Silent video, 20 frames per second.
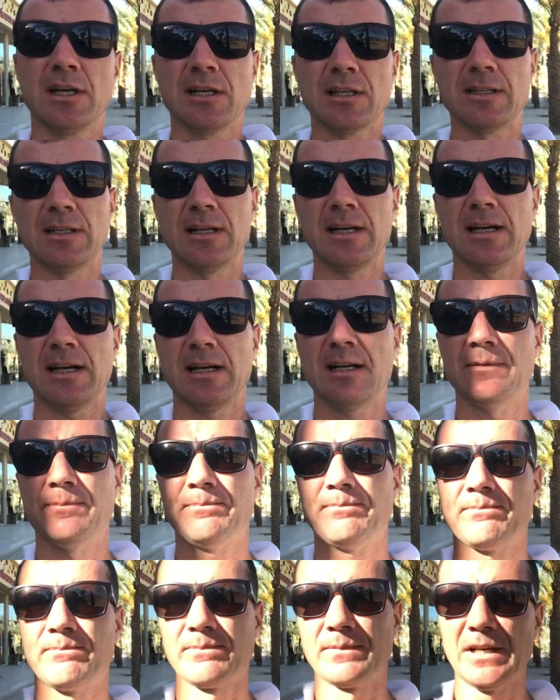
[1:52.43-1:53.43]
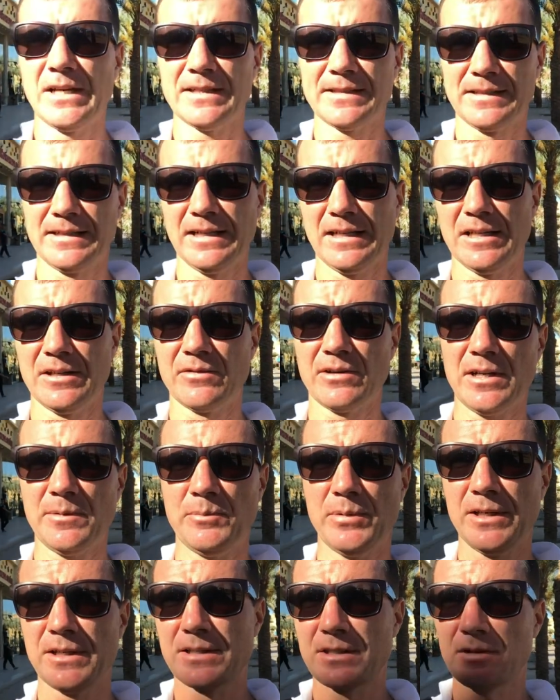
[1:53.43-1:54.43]
для нас, для
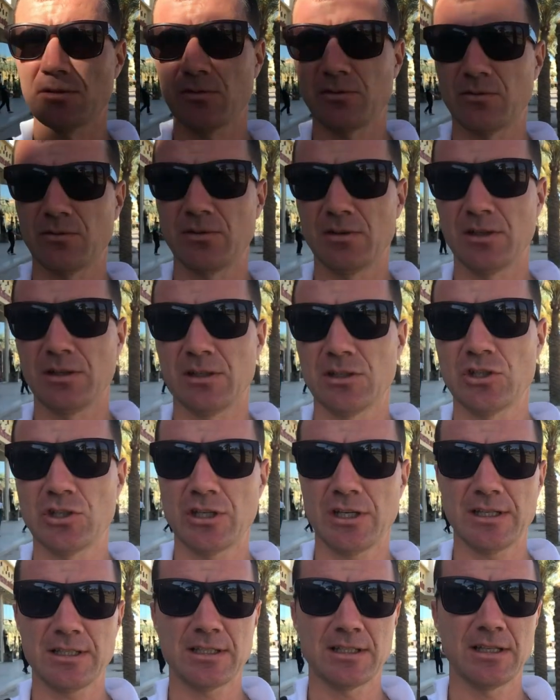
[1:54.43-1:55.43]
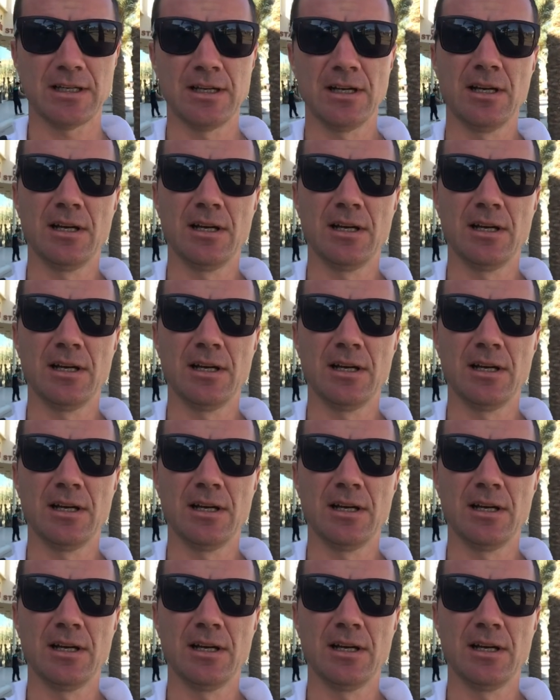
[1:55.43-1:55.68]
европейцев э, часто.